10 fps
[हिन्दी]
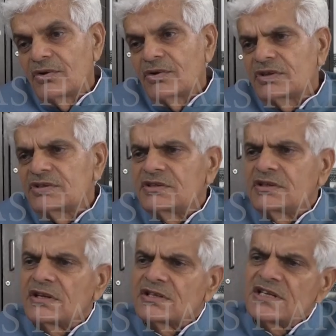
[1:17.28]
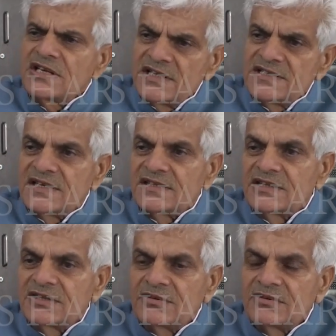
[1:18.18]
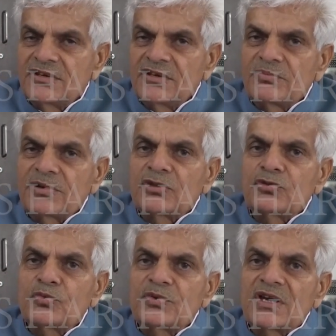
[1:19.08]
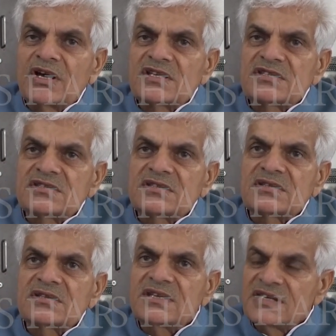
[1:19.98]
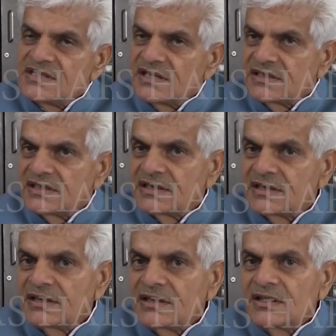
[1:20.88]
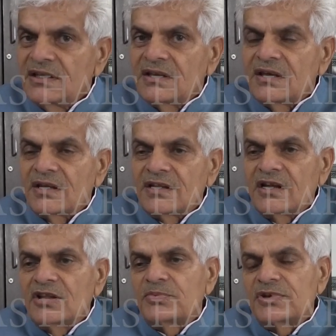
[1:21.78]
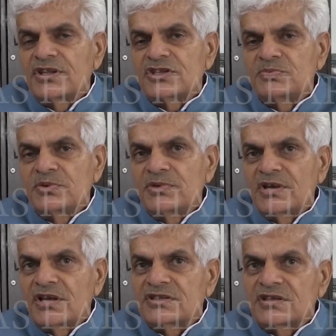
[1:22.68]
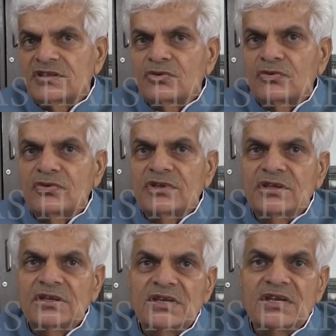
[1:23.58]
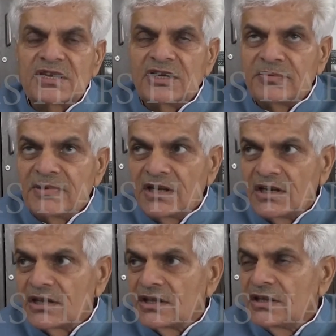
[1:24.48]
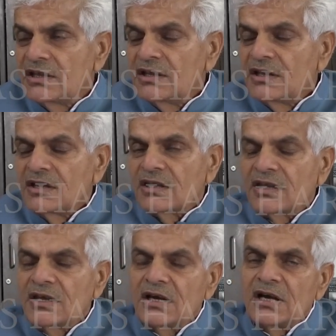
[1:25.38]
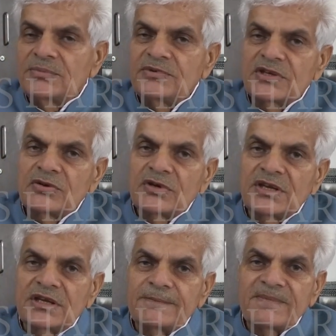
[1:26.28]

और कर्जे लिए जाते हैं परंतु विकास किए जाते हैं हरियाणा प्रदेश में विकास की तो कोई एक ईंट भी नहीं लगी कि आप देखोगे